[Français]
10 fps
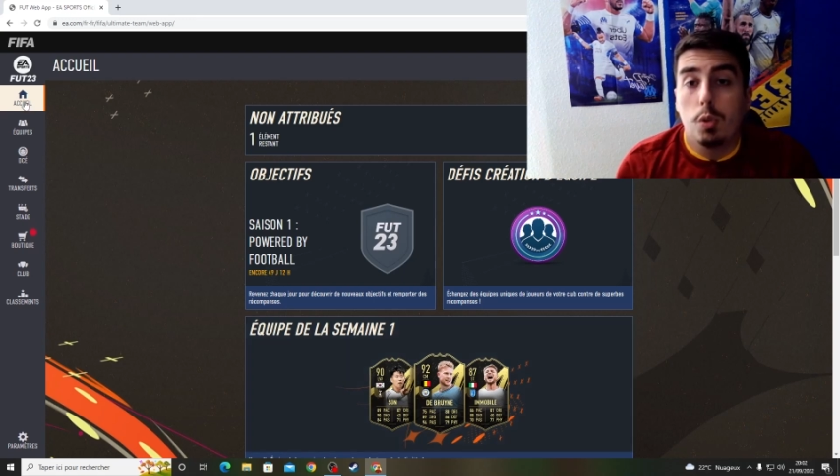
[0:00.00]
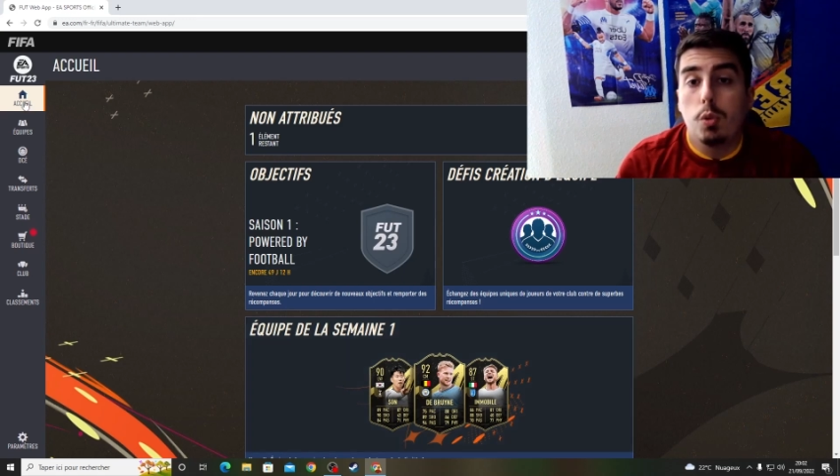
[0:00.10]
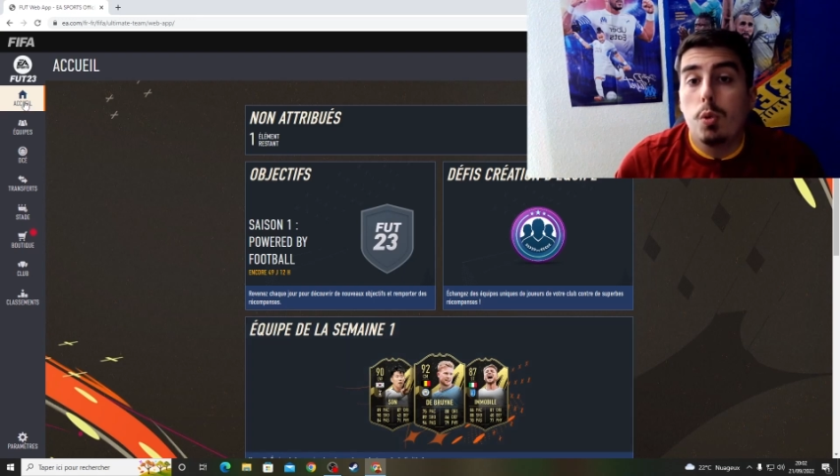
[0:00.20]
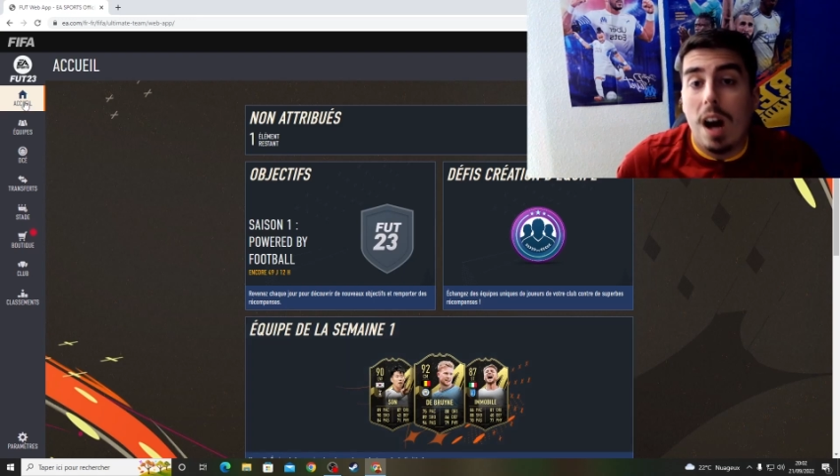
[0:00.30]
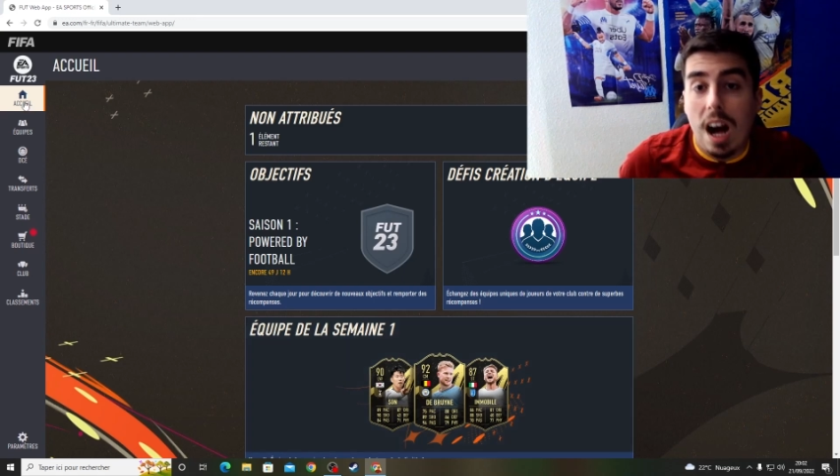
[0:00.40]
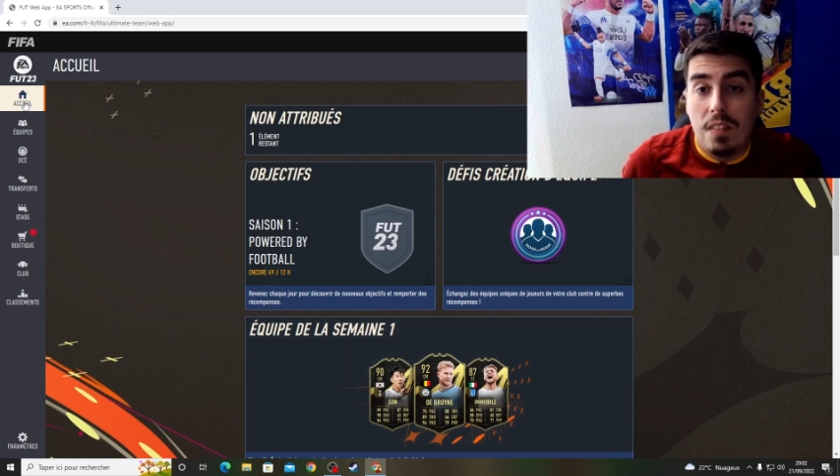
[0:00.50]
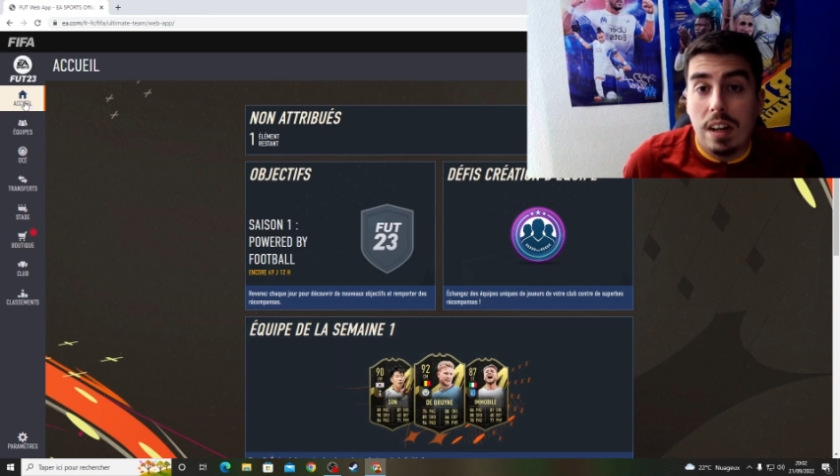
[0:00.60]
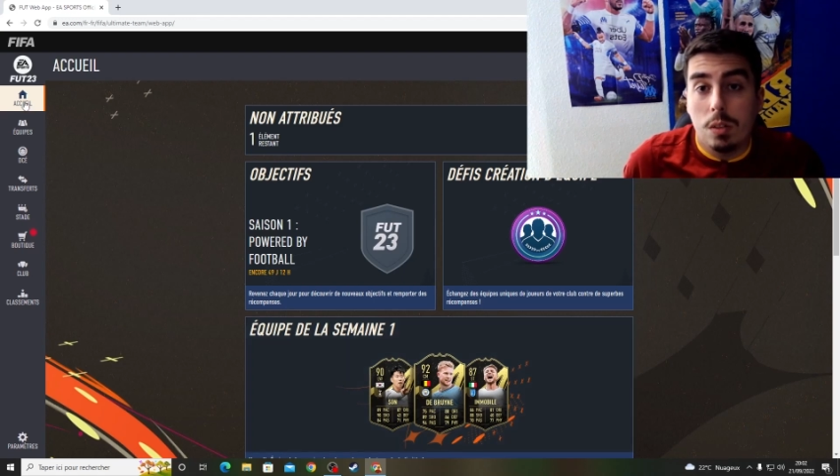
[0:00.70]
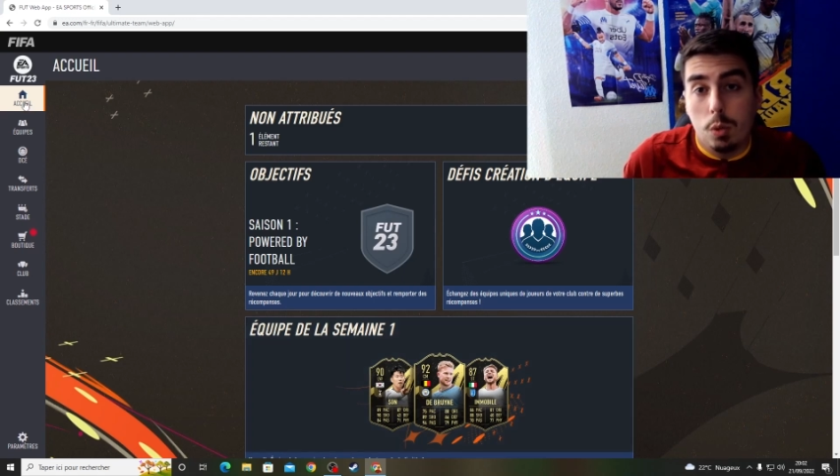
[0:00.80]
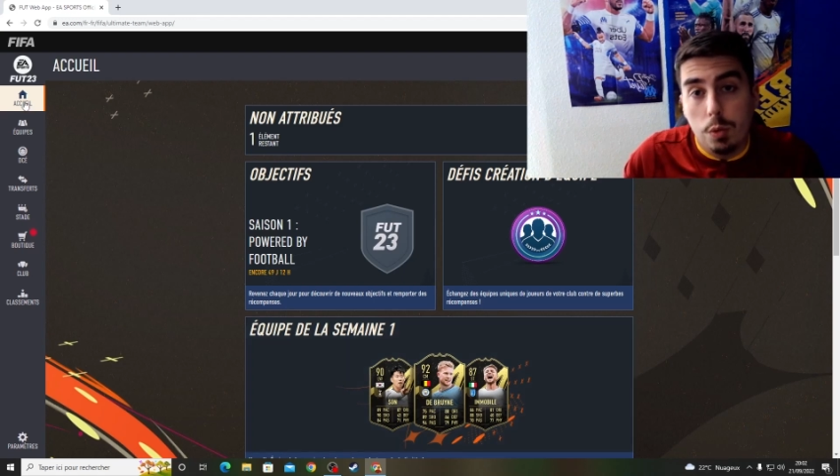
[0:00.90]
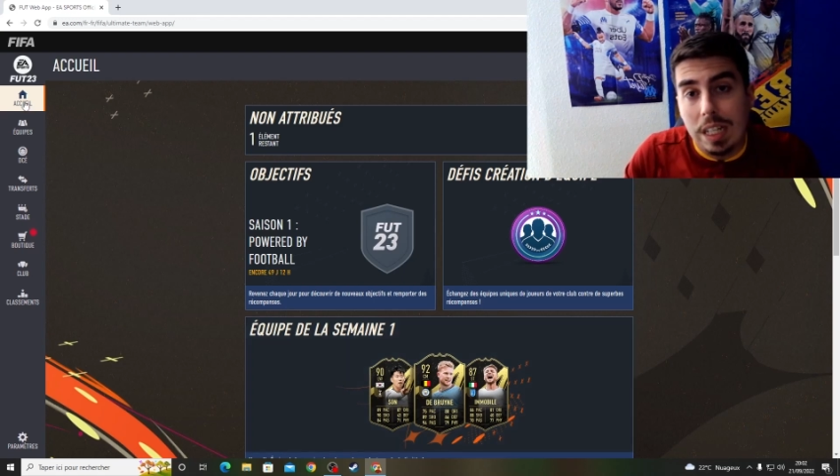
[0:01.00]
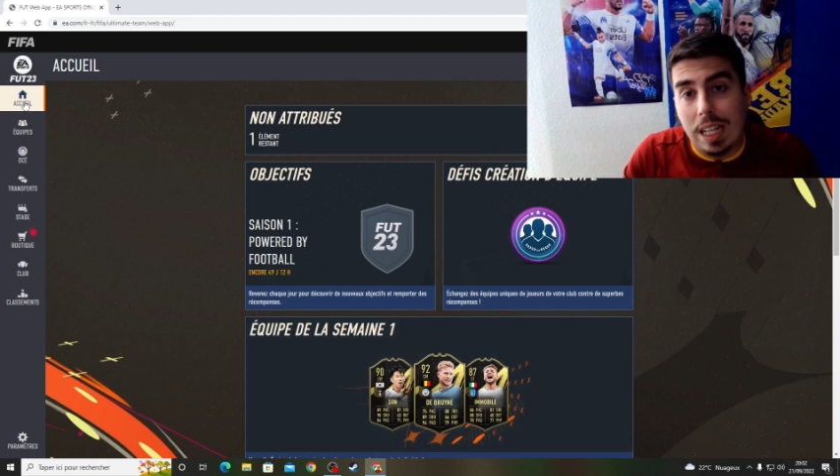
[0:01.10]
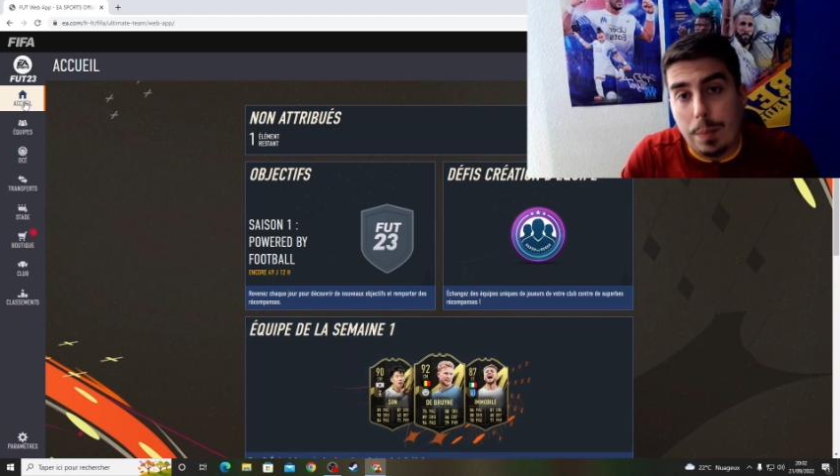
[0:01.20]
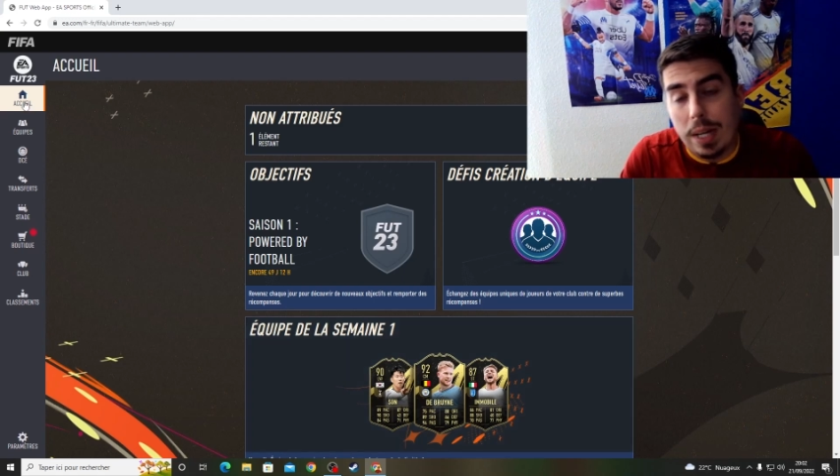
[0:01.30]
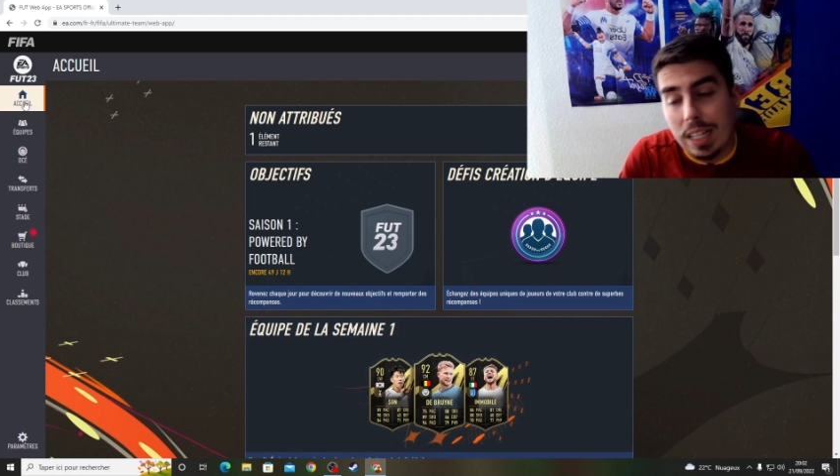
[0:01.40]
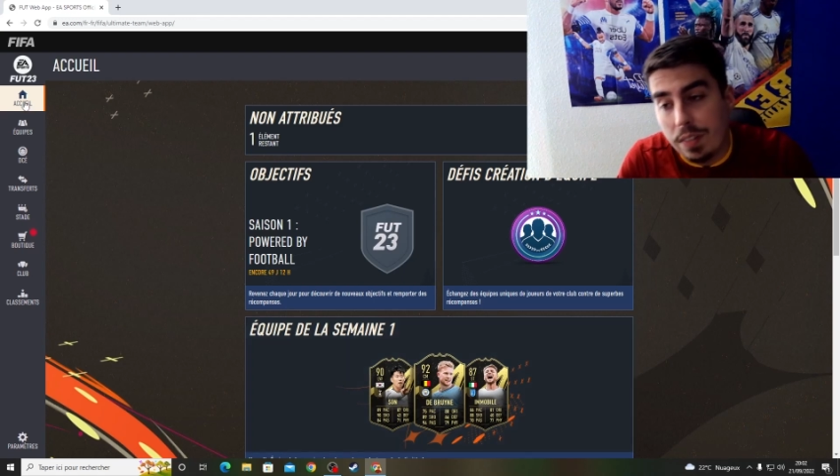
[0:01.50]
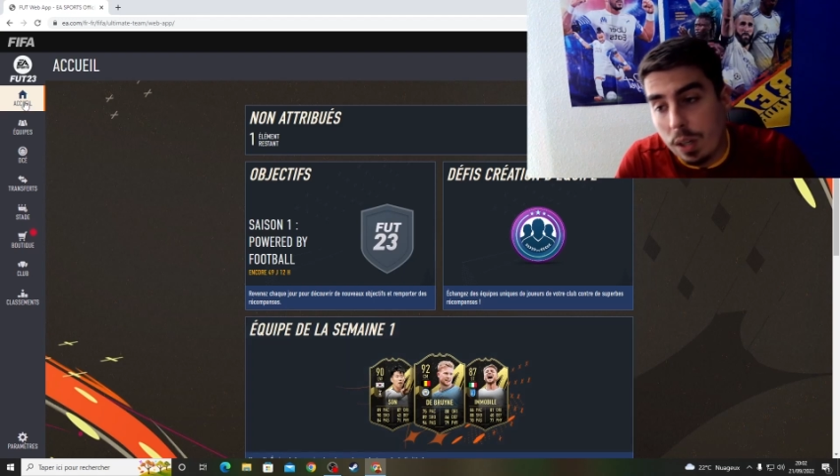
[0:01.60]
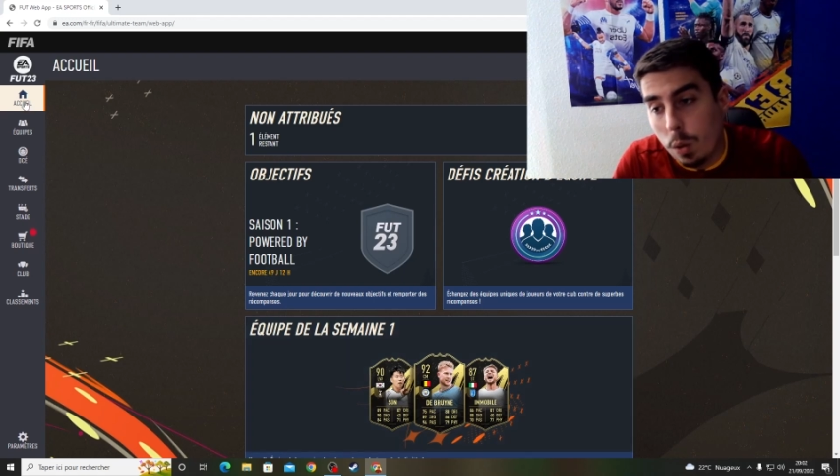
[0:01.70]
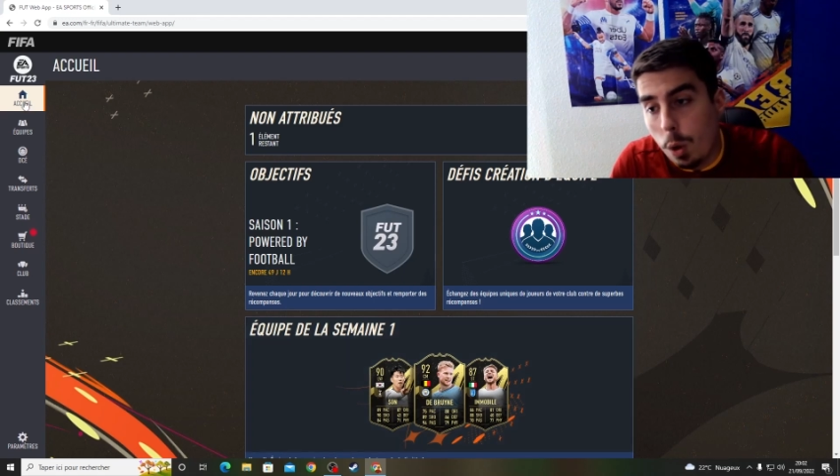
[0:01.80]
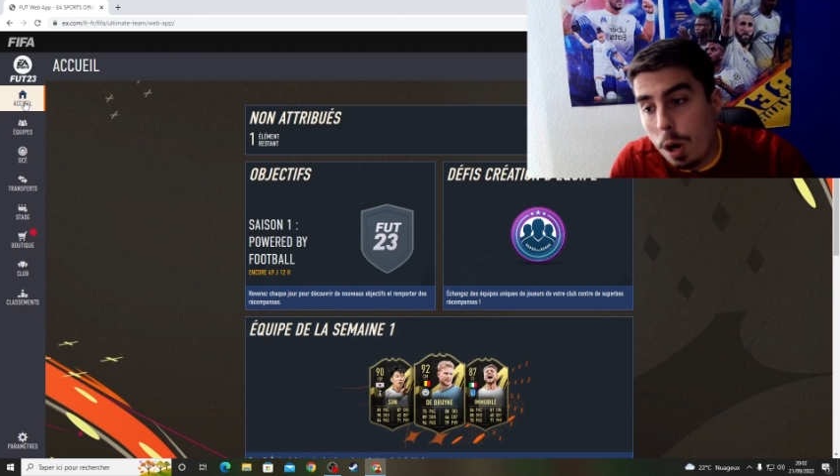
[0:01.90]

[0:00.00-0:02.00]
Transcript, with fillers: Du coup, avant d'ouvrir les packs, les frérots,